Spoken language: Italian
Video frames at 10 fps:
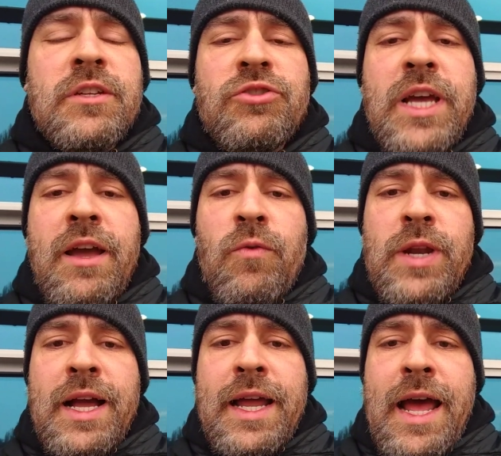c'è
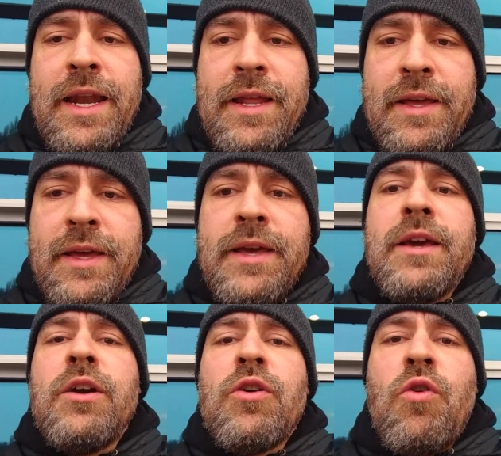una grande
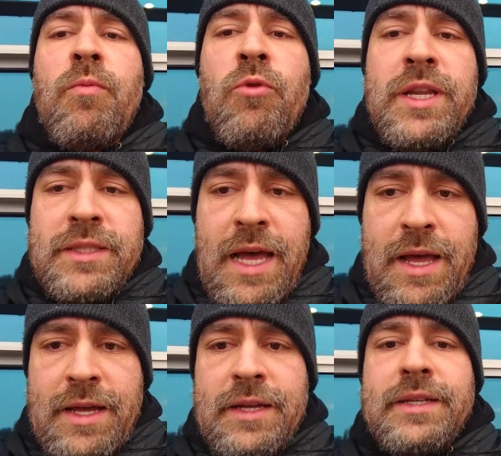
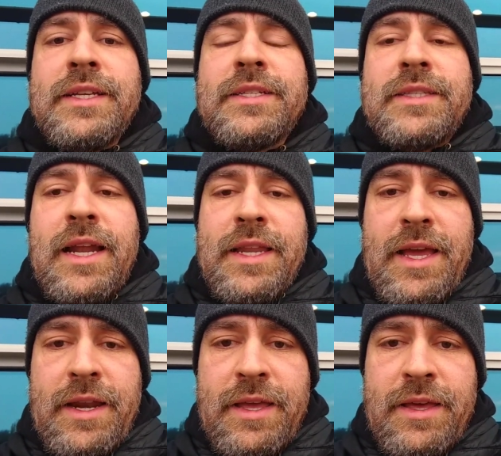comunità di
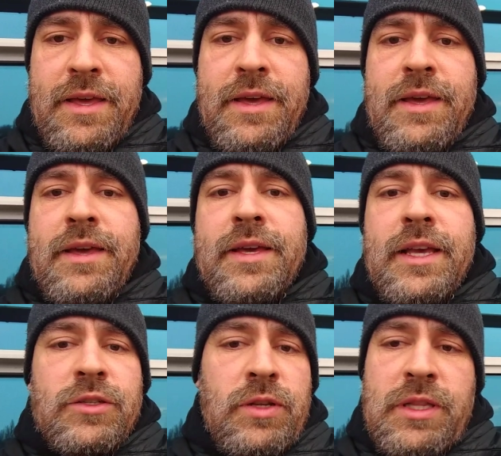stranieri
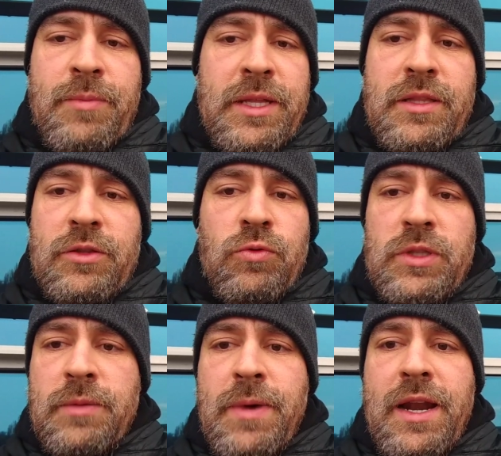che solitamente
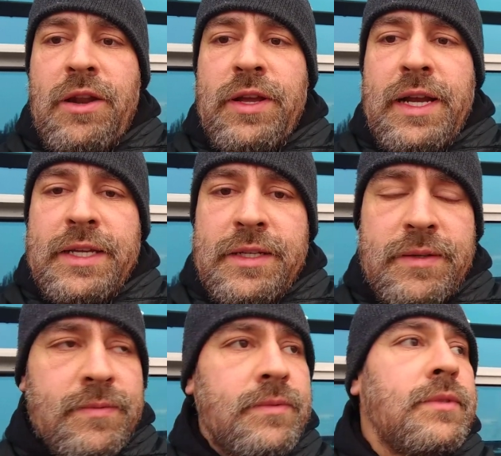tutti parlano inglese.